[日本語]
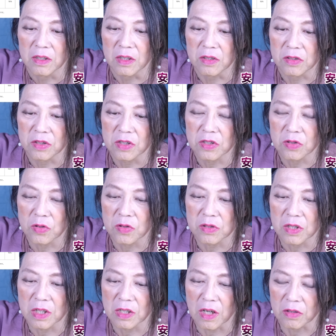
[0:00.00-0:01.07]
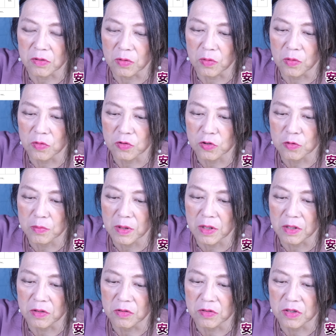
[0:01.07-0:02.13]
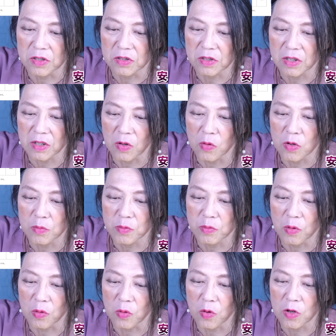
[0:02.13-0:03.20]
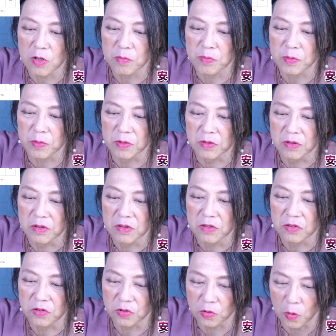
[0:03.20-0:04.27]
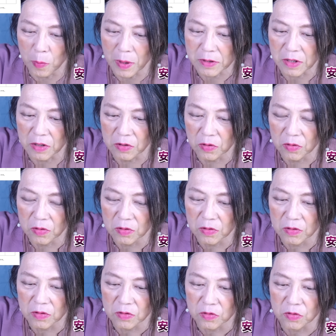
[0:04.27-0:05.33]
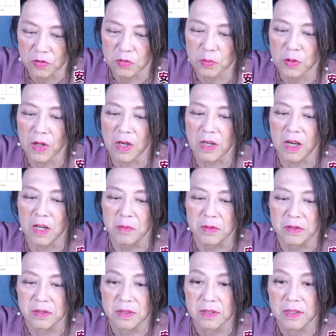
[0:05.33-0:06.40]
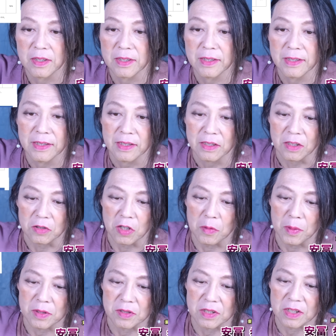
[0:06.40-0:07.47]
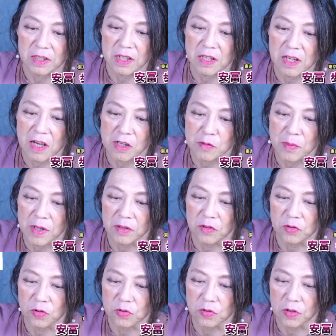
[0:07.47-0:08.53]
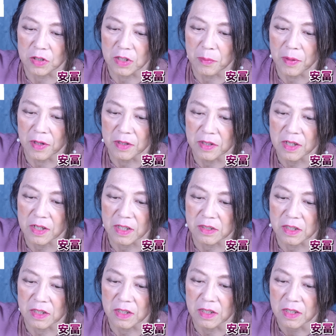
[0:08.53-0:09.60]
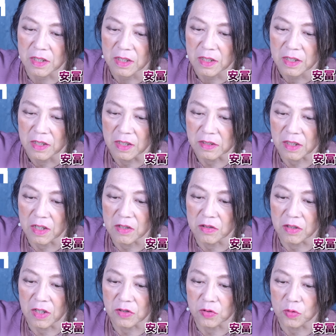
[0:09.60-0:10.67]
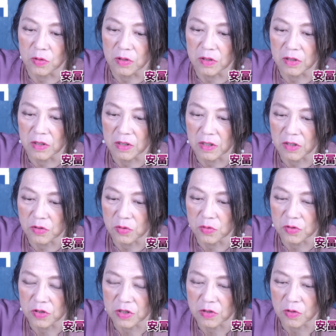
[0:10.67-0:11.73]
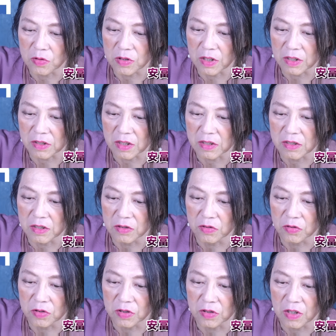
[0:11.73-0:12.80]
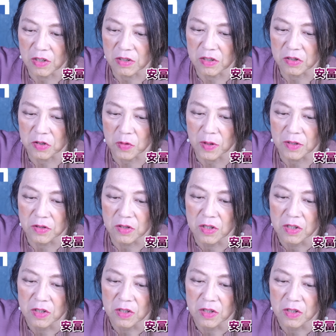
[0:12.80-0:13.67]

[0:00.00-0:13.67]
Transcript: で追徴税額と50万円のうちいずれか多い部分を超える部分15%というふうなのがかかります例えば追加で200万円の徴収を受けた場合に課税課される過小過小申告加算税の計算式は